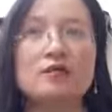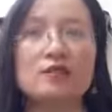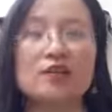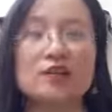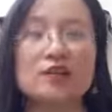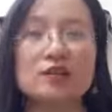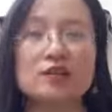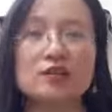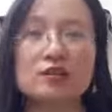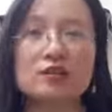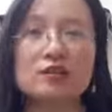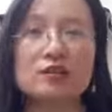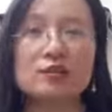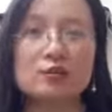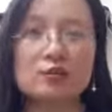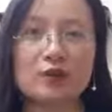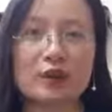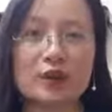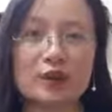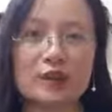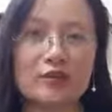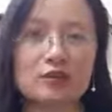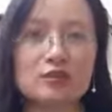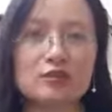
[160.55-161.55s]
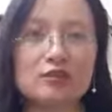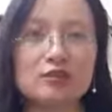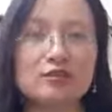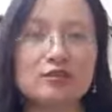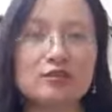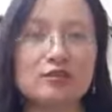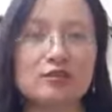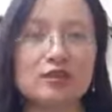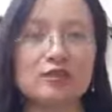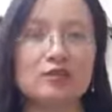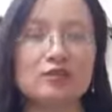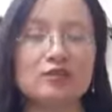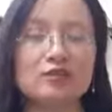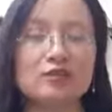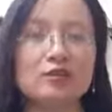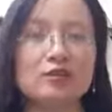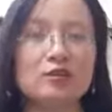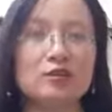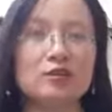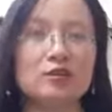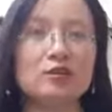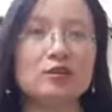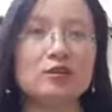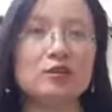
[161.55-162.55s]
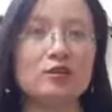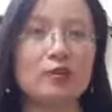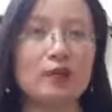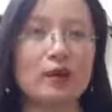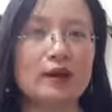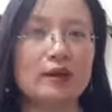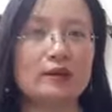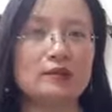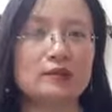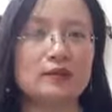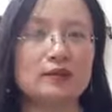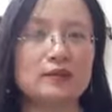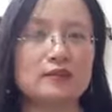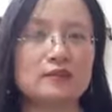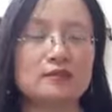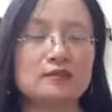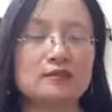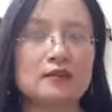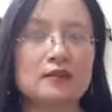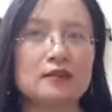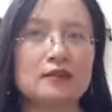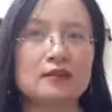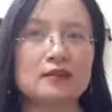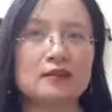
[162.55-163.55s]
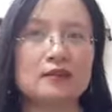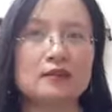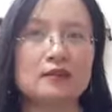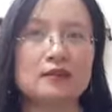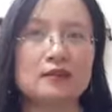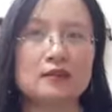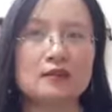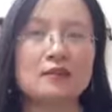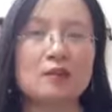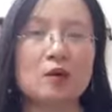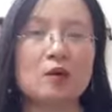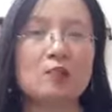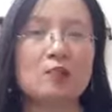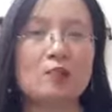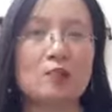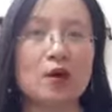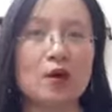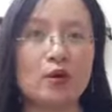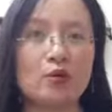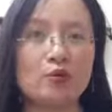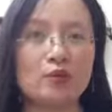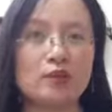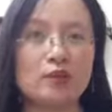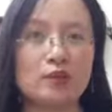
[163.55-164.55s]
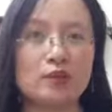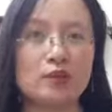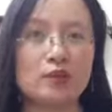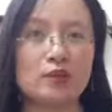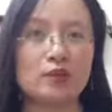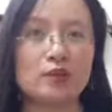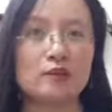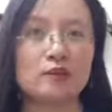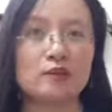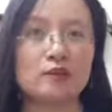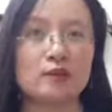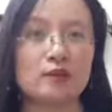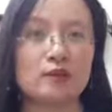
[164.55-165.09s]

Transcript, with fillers: và những điều này thường là những điều liên quan đến cái mong mỏi về